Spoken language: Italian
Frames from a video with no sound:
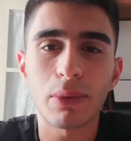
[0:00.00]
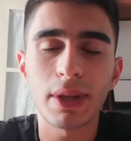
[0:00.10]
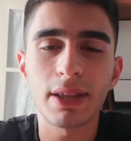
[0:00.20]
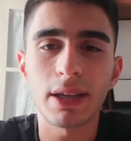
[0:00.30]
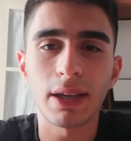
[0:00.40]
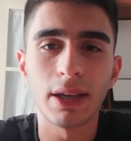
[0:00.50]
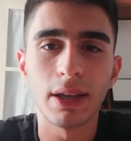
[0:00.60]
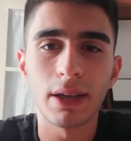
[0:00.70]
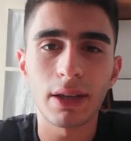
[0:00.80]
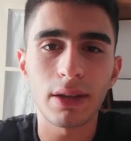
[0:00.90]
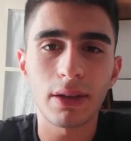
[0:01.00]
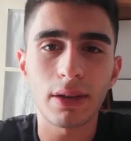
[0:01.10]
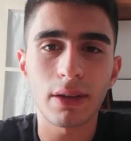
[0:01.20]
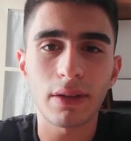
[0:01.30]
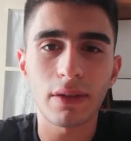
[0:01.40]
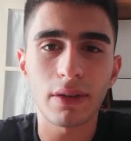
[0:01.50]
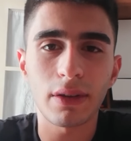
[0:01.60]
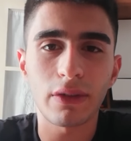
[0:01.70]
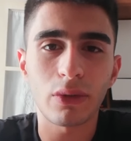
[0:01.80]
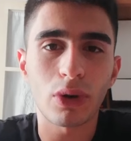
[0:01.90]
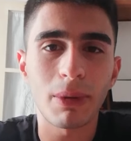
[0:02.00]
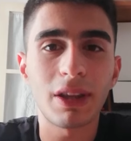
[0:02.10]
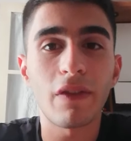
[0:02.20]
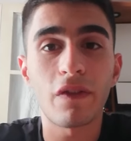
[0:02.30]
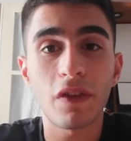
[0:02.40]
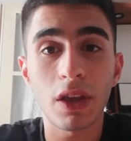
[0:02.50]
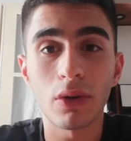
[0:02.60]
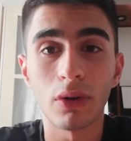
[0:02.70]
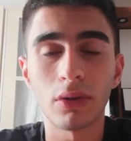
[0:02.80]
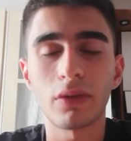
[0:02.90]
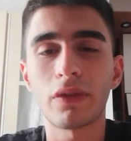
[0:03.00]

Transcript: Quindi eh, sicuramente è figo,